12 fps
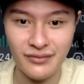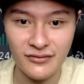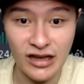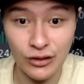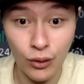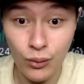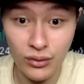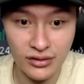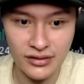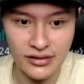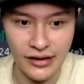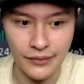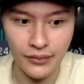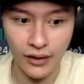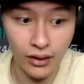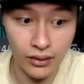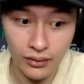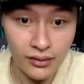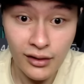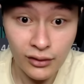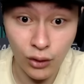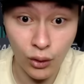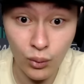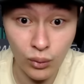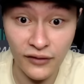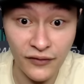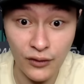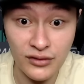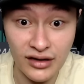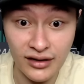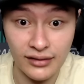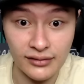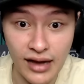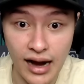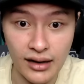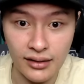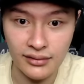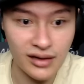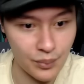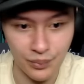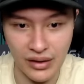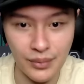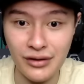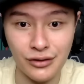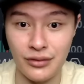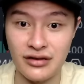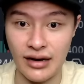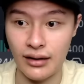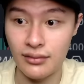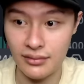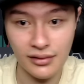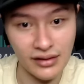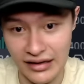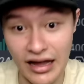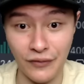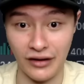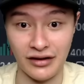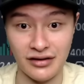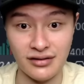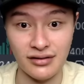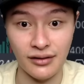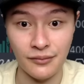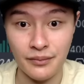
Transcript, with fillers: 在通过之前，然后通过的风声很大了，那比特币就会涨，以太坊也是。